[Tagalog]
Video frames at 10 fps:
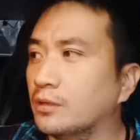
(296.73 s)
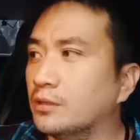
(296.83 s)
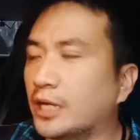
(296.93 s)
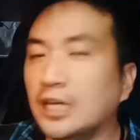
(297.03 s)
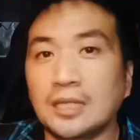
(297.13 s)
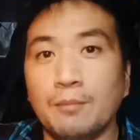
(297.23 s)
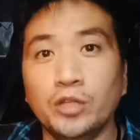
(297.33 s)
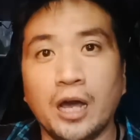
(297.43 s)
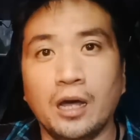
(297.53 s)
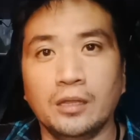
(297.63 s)
nakita mo
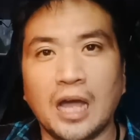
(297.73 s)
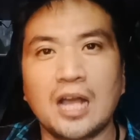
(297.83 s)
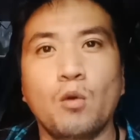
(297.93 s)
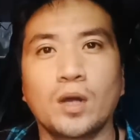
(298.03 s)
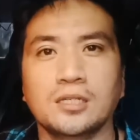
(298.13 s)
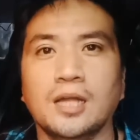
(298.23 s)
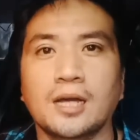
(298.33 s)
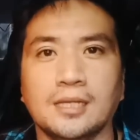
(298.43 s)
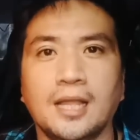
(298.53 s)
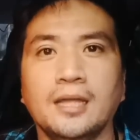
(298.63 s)
na nakagawa siya ng
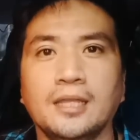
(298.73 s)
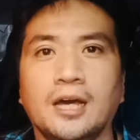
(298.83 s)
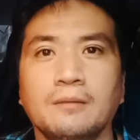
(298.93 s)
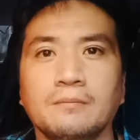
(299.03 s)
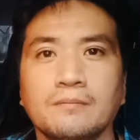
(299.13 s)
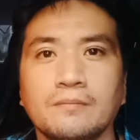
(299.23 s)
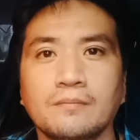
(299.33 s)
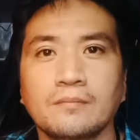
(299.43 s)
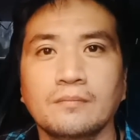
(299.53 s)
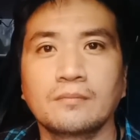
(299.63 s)
kasalanan,
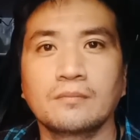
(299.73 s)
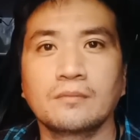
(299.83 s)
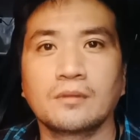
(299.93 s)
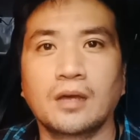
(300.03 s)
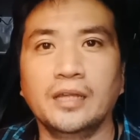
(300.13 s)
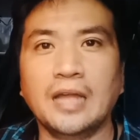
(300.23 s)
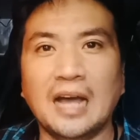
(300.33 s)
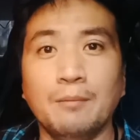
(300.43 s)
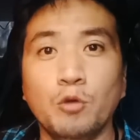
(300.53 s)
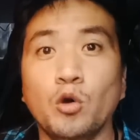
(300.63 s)
hana
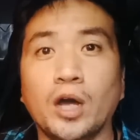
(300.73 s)
alam mo yung